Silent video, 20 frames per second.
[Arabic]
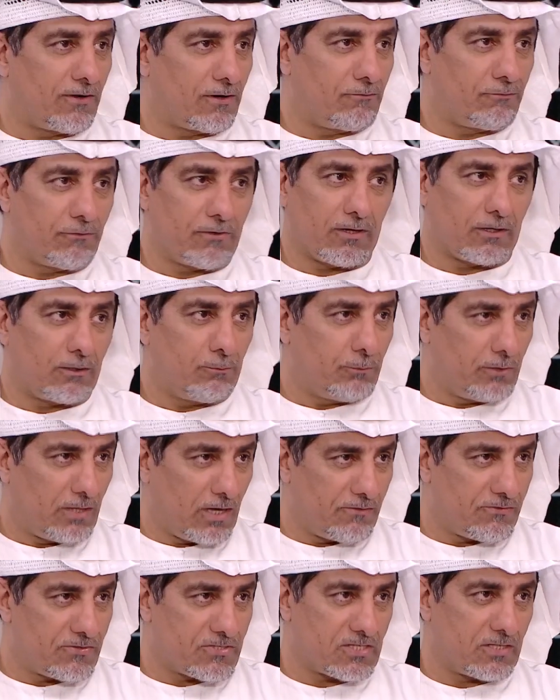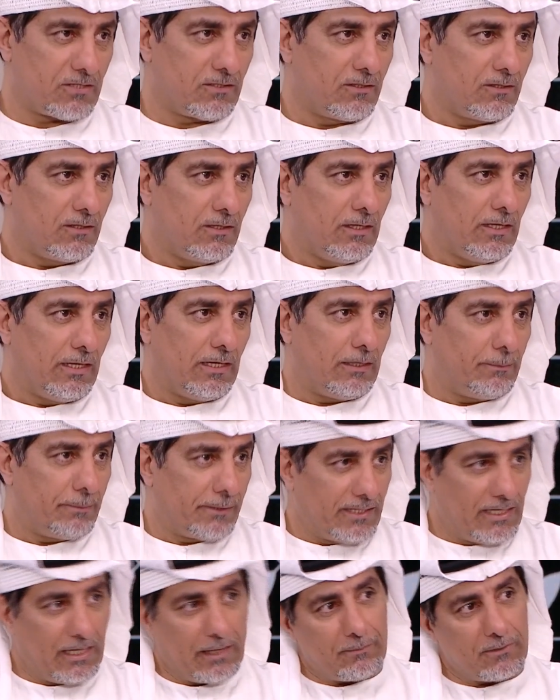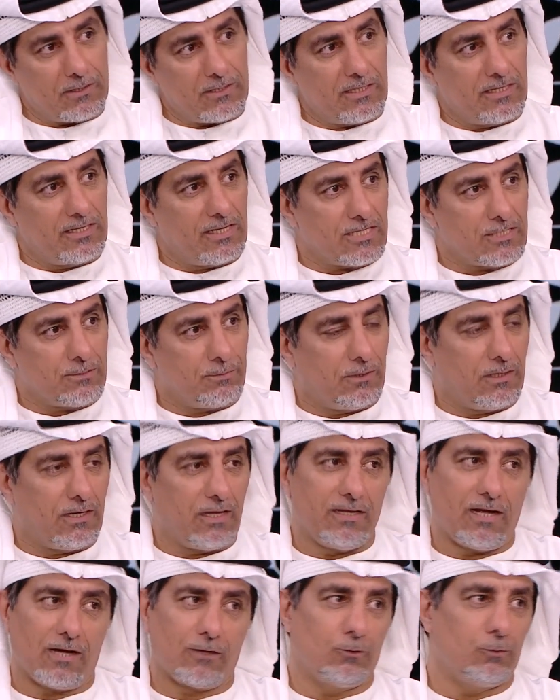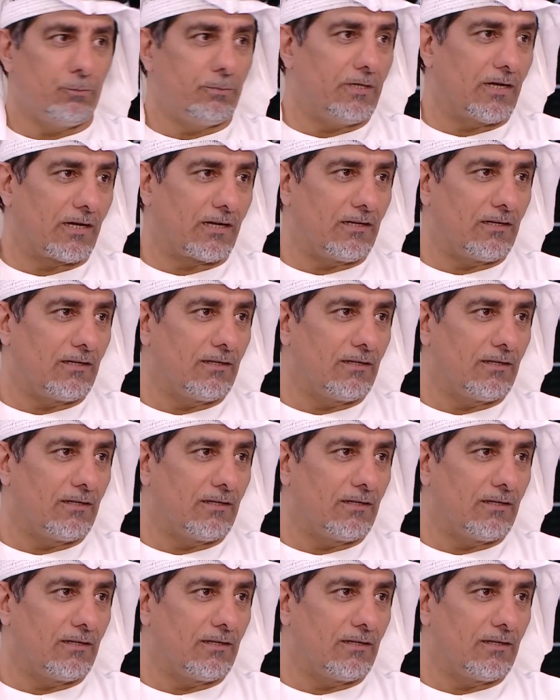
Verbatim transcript: الفرق المنافسه اللي بتلعب ضد النجمه لا ياكلون من اكله